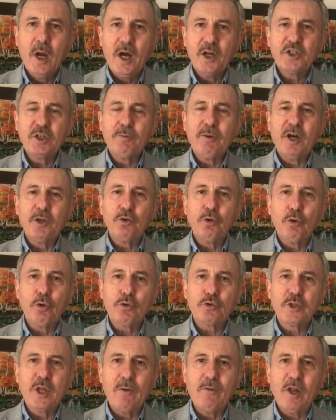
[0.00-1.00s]
Acaba
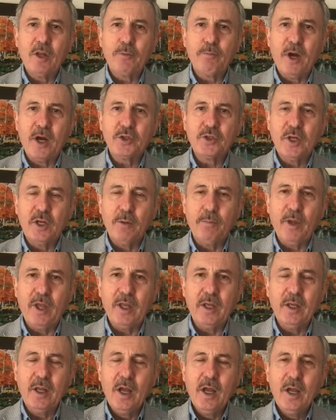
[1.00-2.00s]
diyoruz Devlet Bahçeli
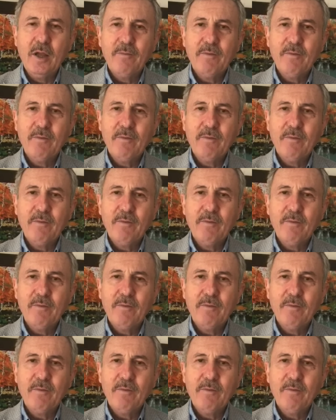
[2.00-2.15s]
Bey'in